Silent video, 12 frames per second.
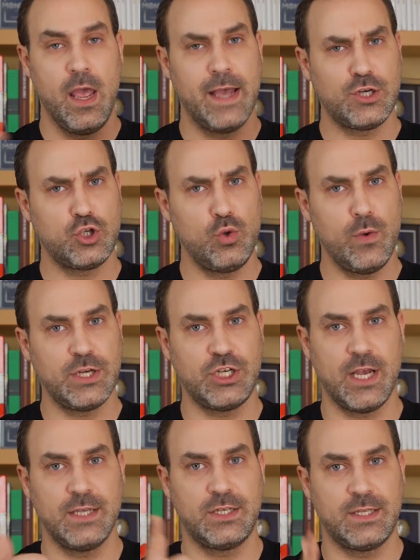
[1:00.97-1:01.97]
As suas
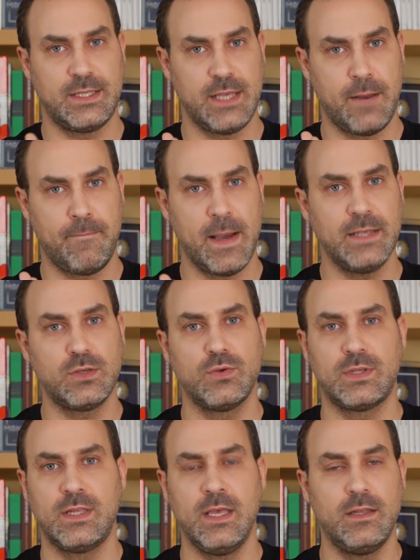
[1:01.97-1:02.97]
chances de ser
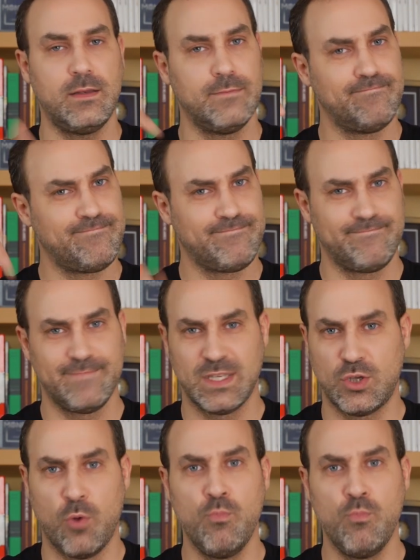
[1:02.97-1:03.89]
bem-sucedido são